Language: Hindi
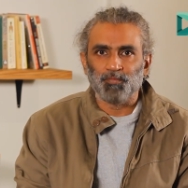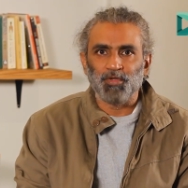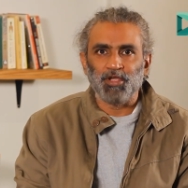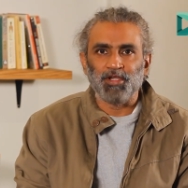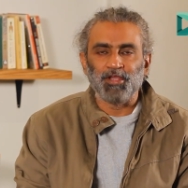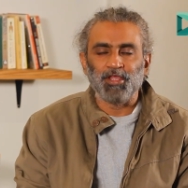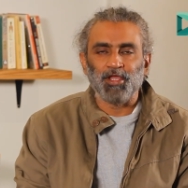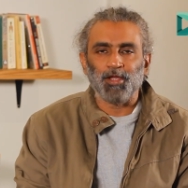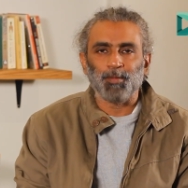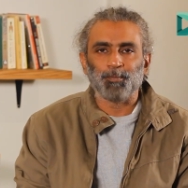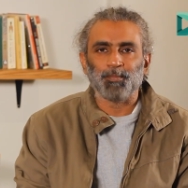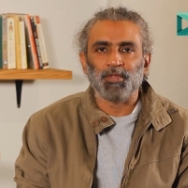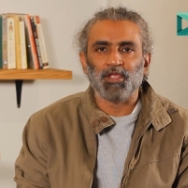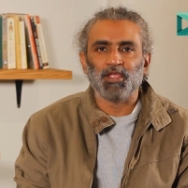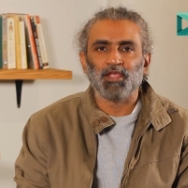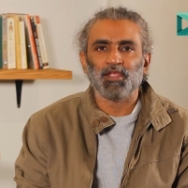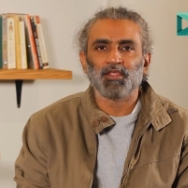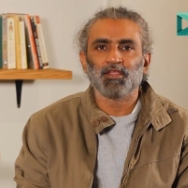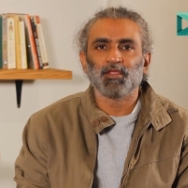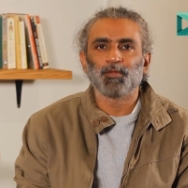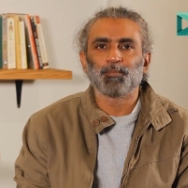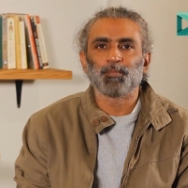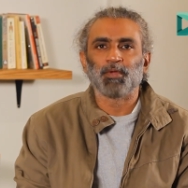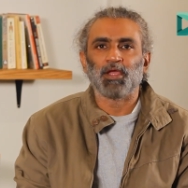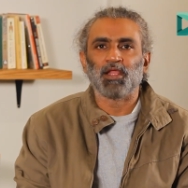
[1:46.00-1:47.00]
मीडिया में
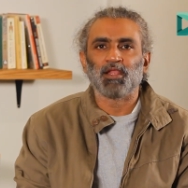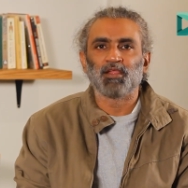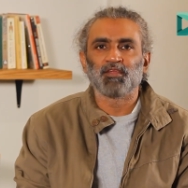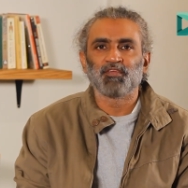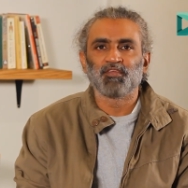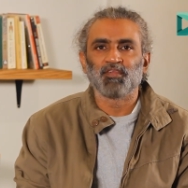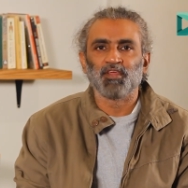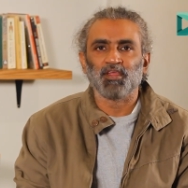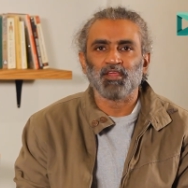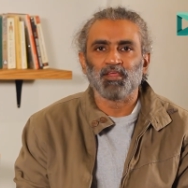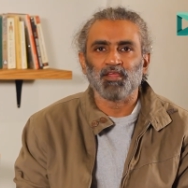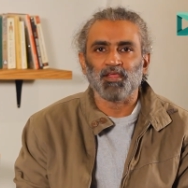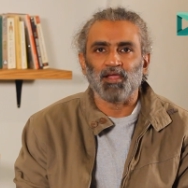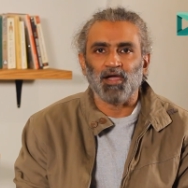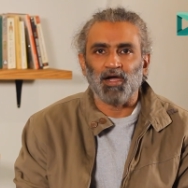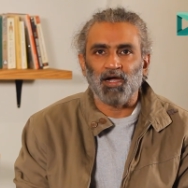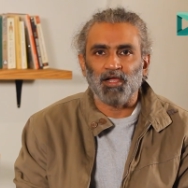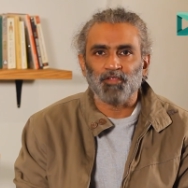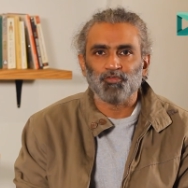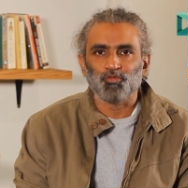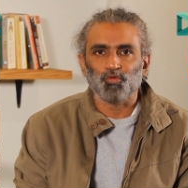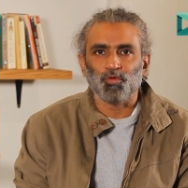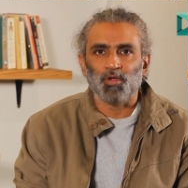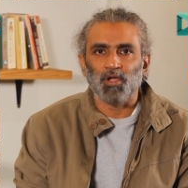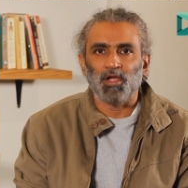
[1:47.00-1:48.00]
ये पहले से ही
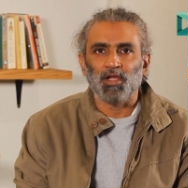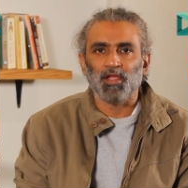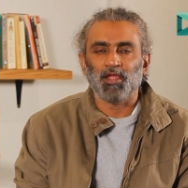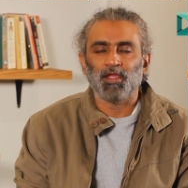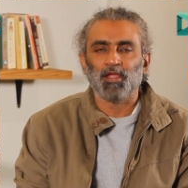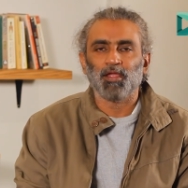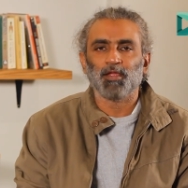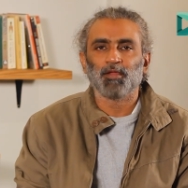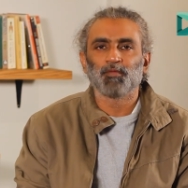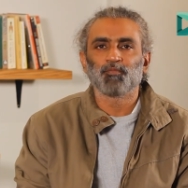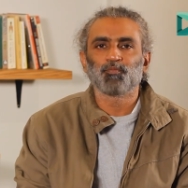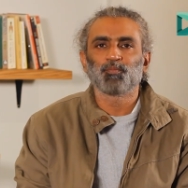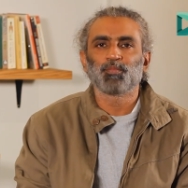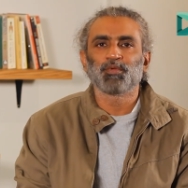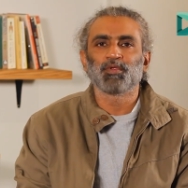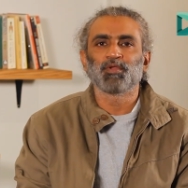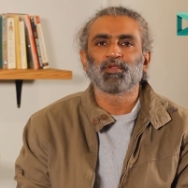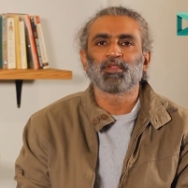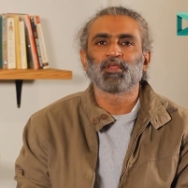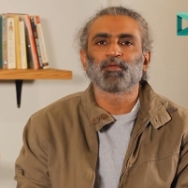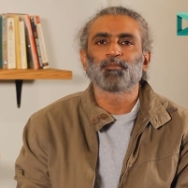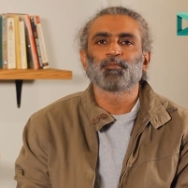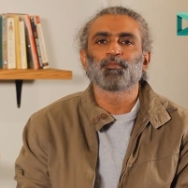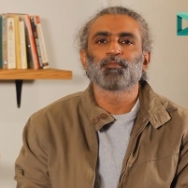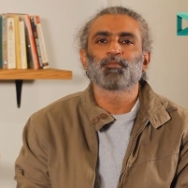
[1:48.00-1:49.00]
आ चुका है पी
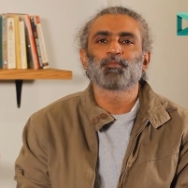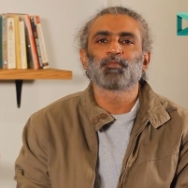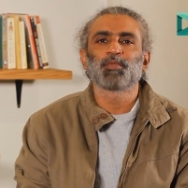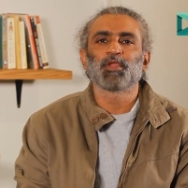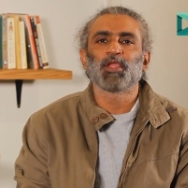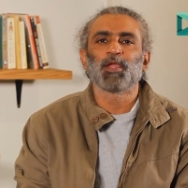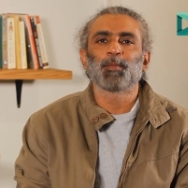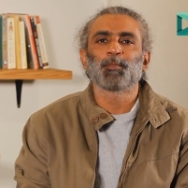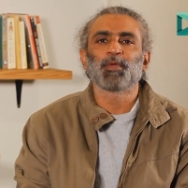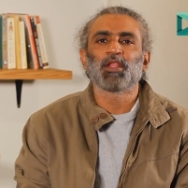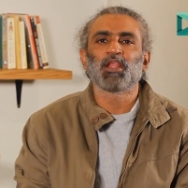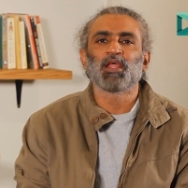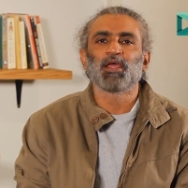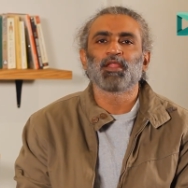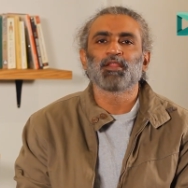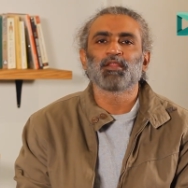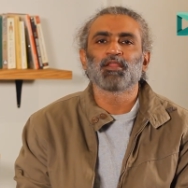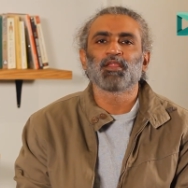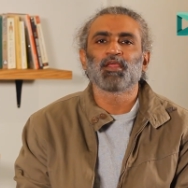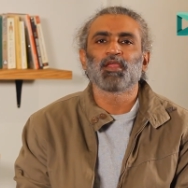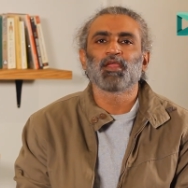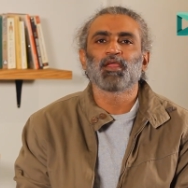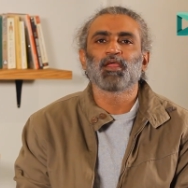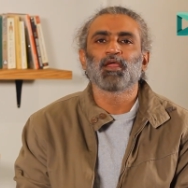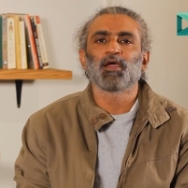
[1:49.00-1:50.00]
पीएमएलएन
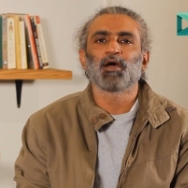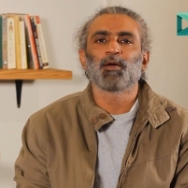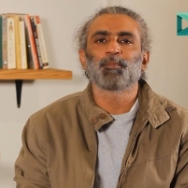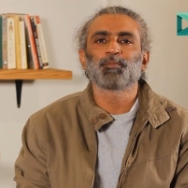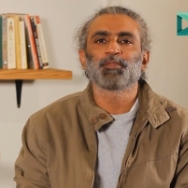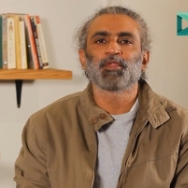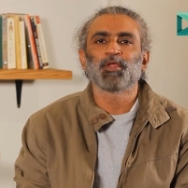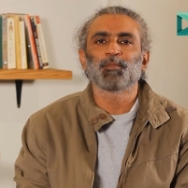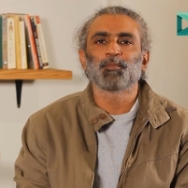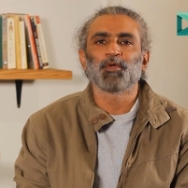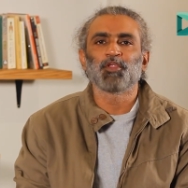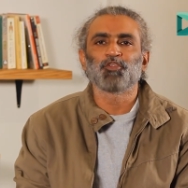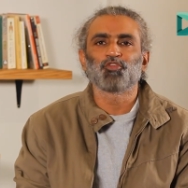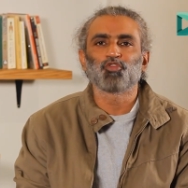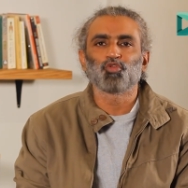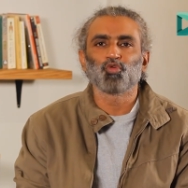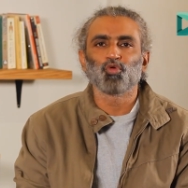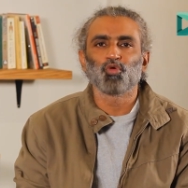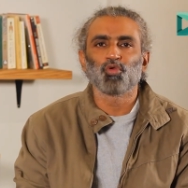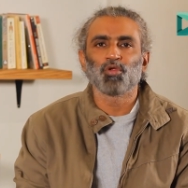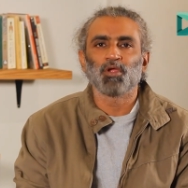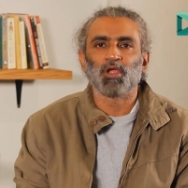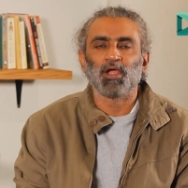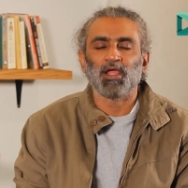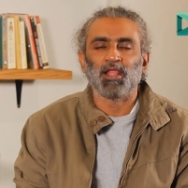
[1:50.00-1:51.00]
में अपने
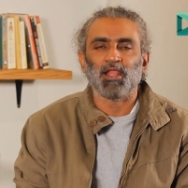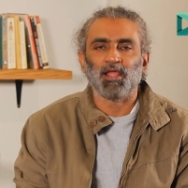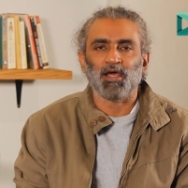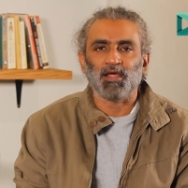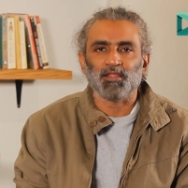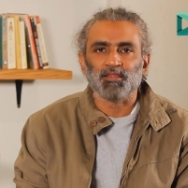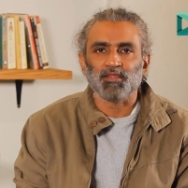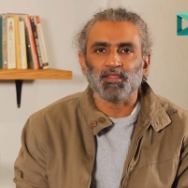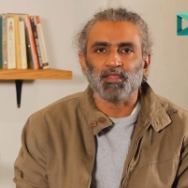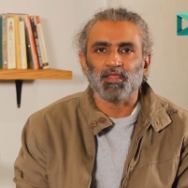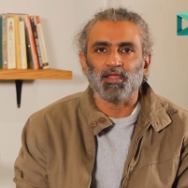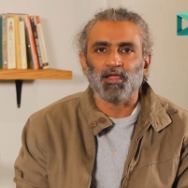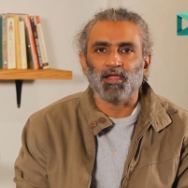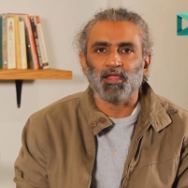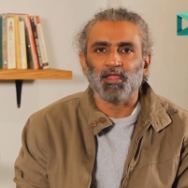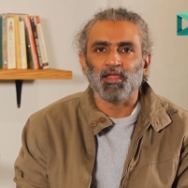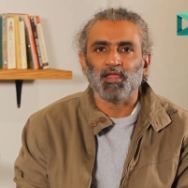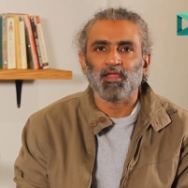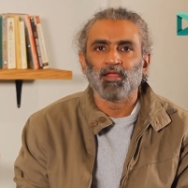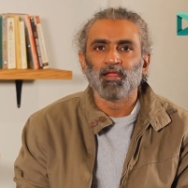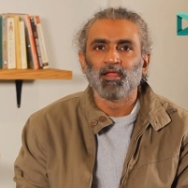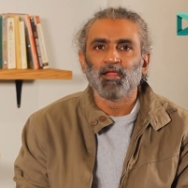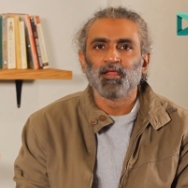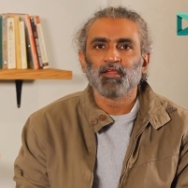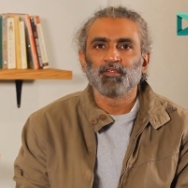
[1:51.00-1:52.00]
मंशूर का ऐलान किया
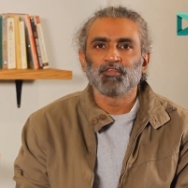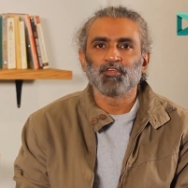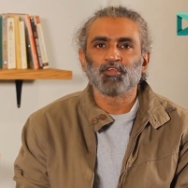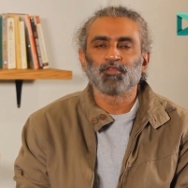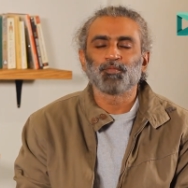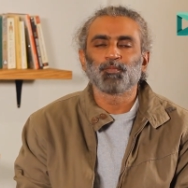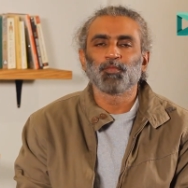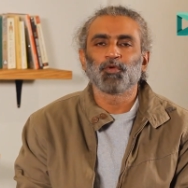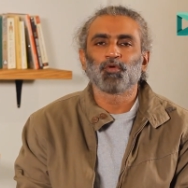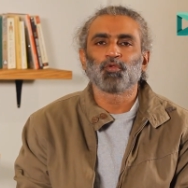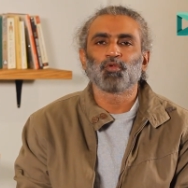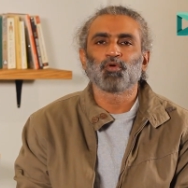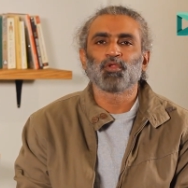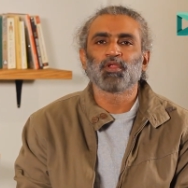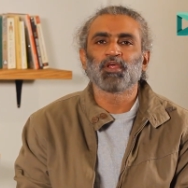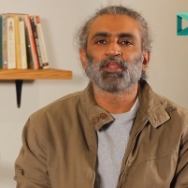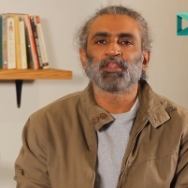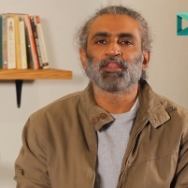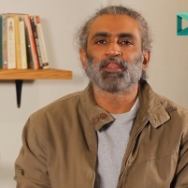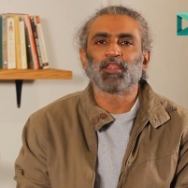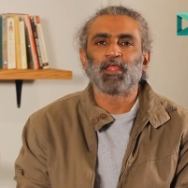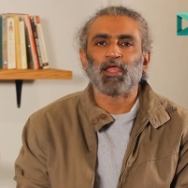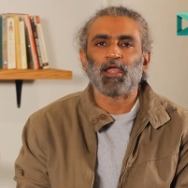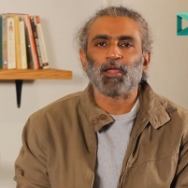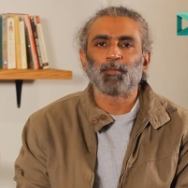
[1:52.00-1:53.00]
है जिसमें उन्होंने
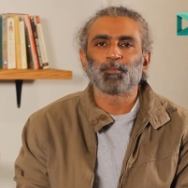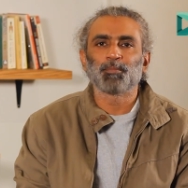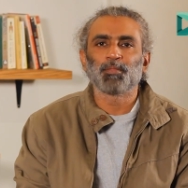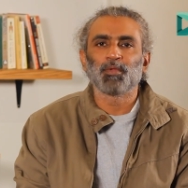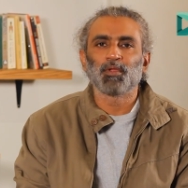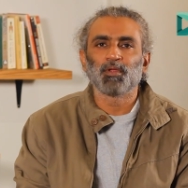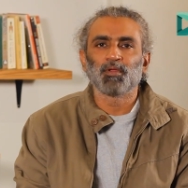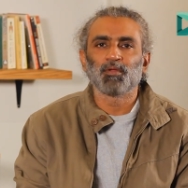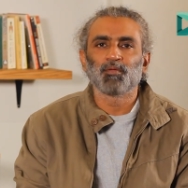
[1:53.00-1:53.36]
नैब